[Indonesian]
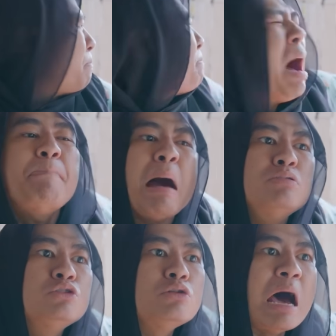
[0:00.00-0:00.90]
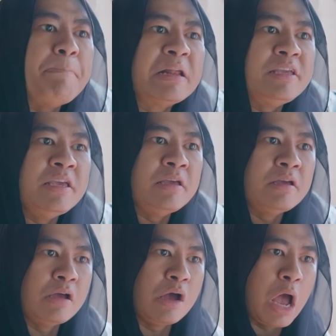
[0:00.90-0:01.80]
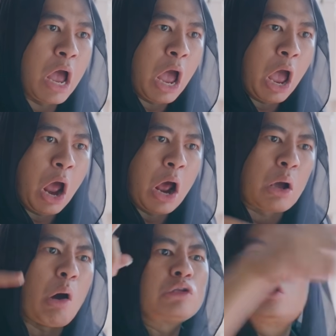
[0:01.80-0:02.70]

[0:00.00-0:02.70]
papamu sudah pergi. Kau